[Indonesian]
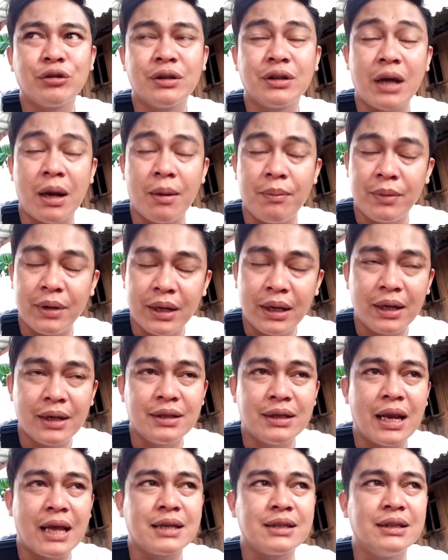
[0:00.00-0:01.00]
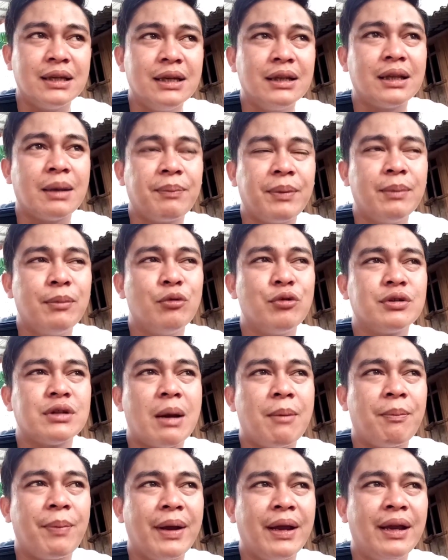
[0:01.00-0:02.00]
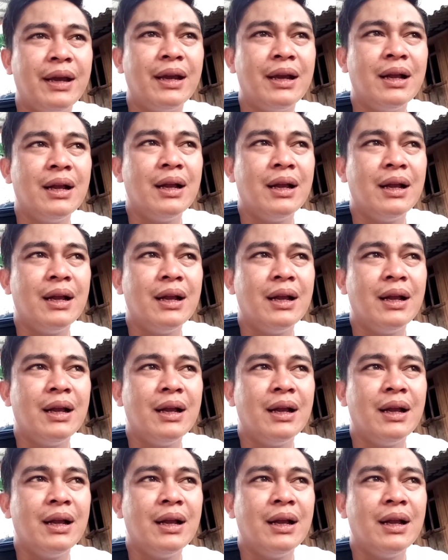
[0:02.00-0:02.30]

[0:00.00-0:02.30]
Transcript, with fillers: Iswan kami yang ngejelasin, tapi belum sampai